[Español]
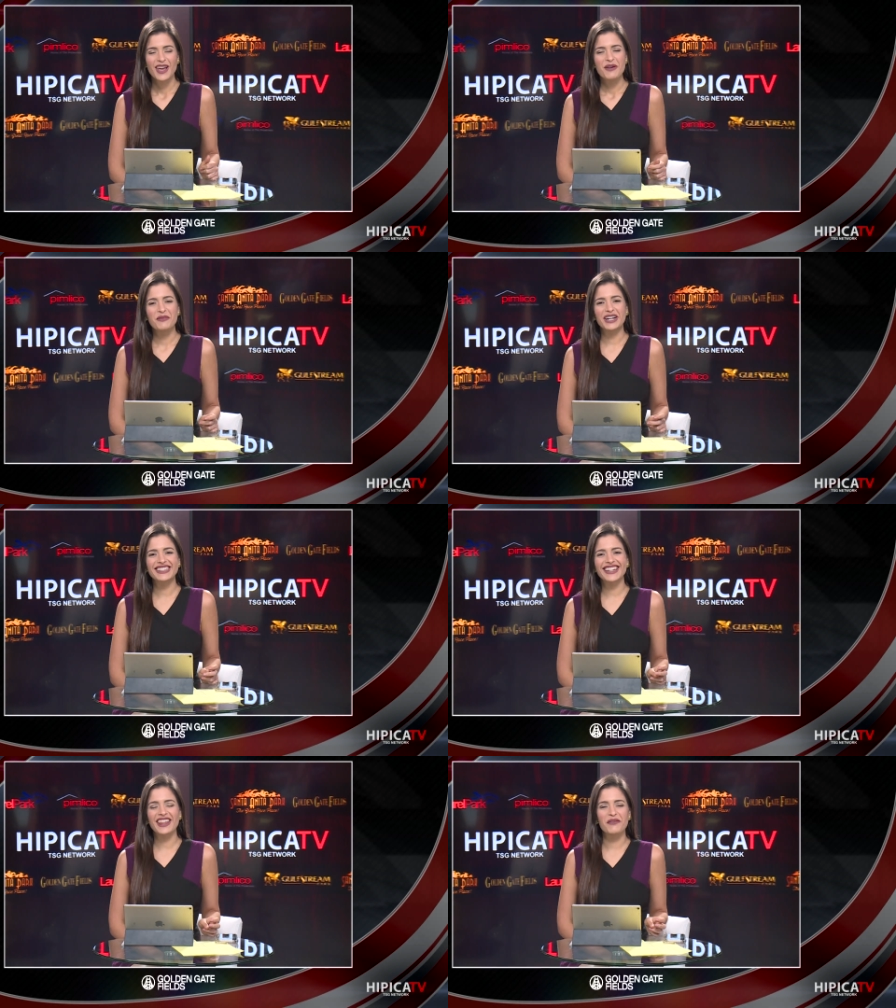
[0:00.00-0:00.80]
Buenas
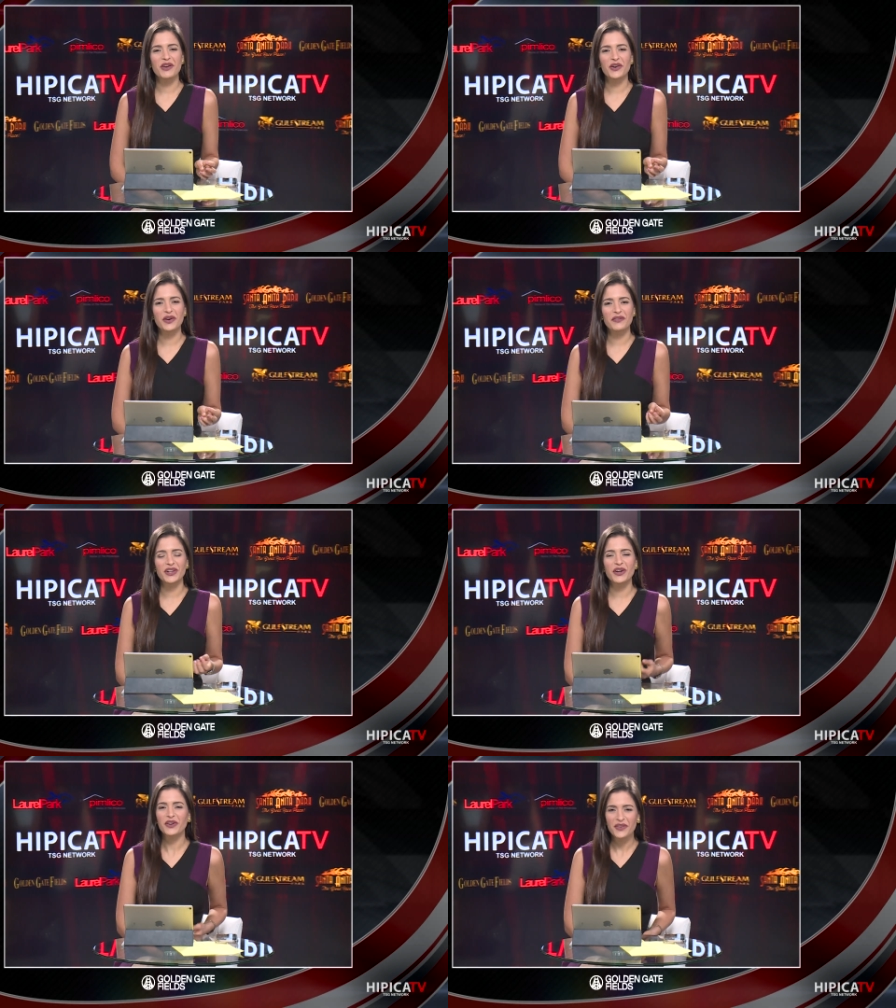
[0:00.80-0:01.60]
tardes amigos y
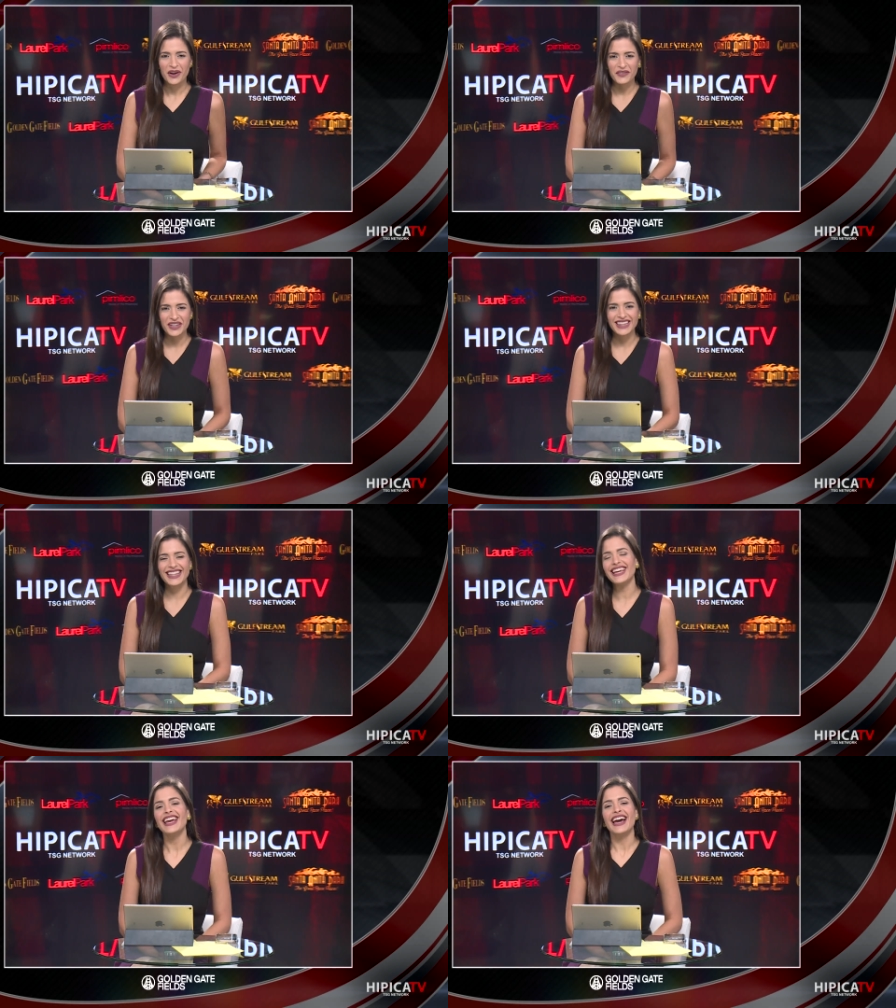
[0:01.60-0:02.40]
bienvenidos
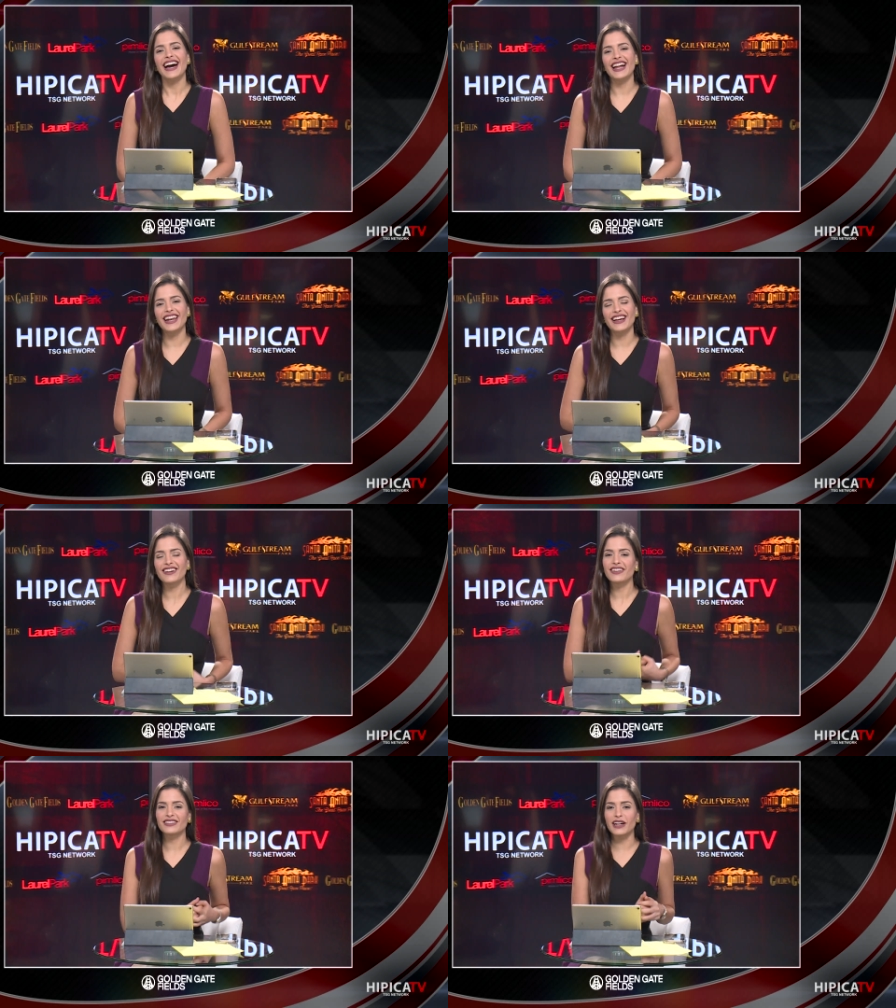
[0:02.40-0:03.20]
nuevamente a la
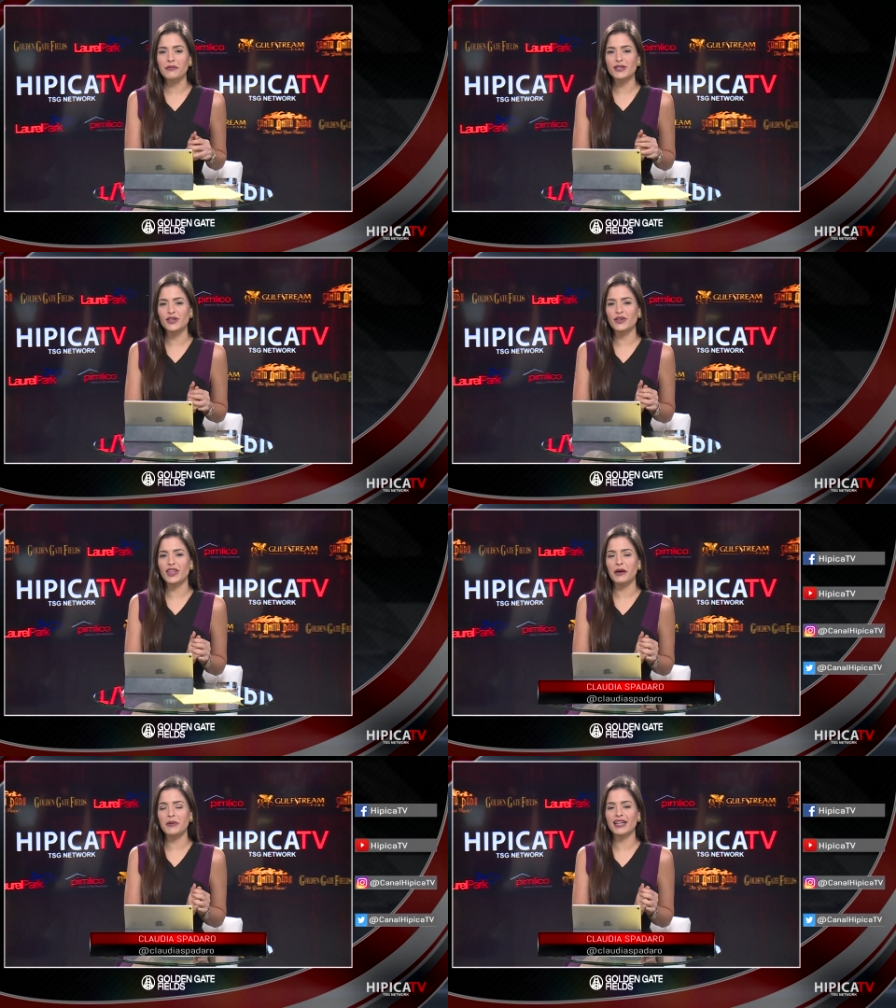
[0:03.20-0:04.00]
transmisión de
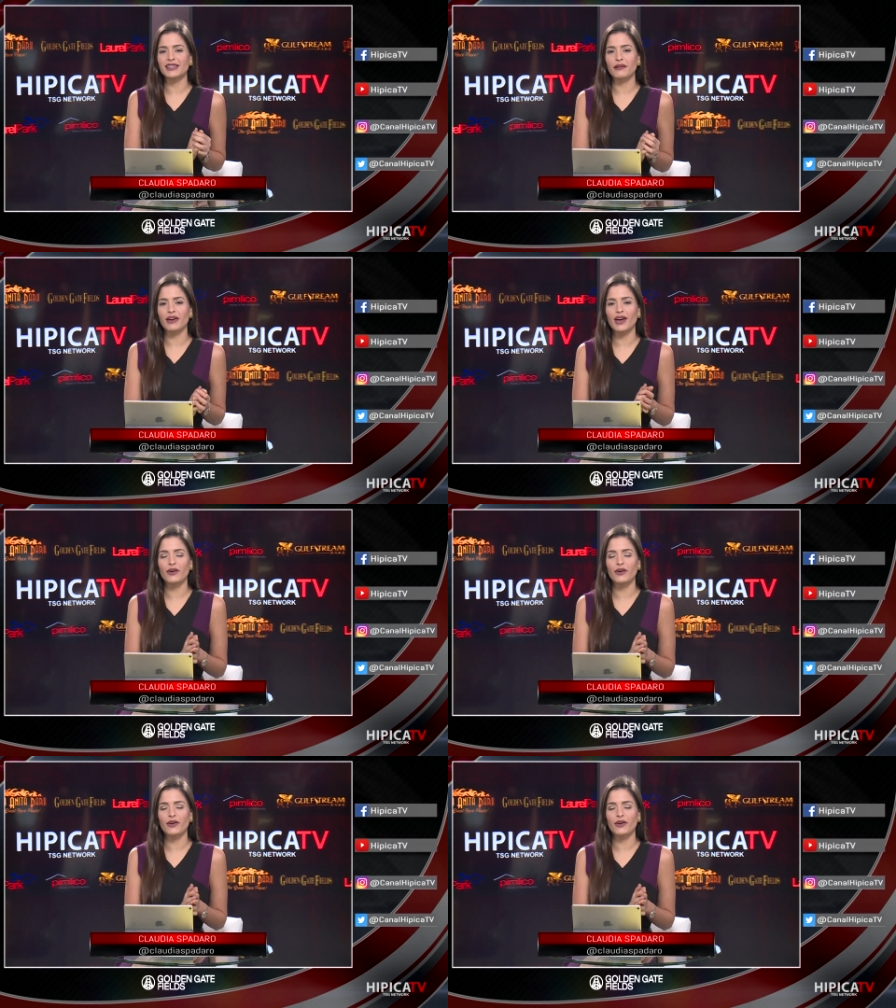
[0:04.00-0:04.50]
IPICA TV.